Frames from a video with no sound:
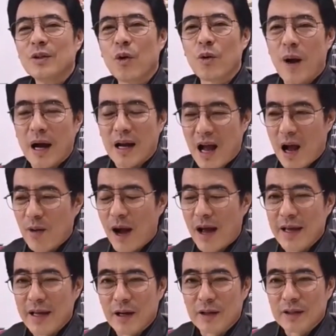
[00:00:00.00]
ลูกพรรคก้าวไก
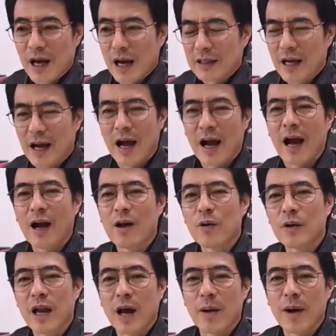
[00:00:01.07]
ลเองก็อยากจะหา
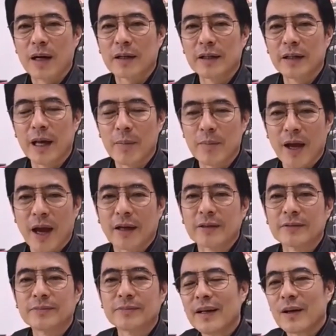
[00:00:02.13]
หัวหน้าพรรคที่เข้มแข็ง
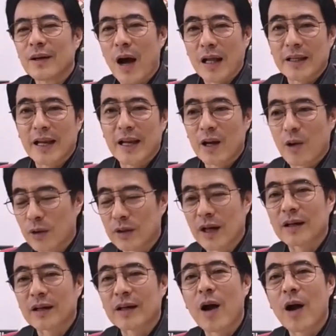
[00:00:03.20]
ก็อาจจะได้คน
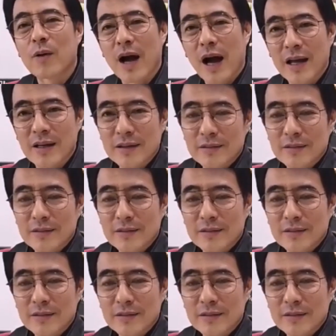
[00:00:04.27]
จากก้าวไกล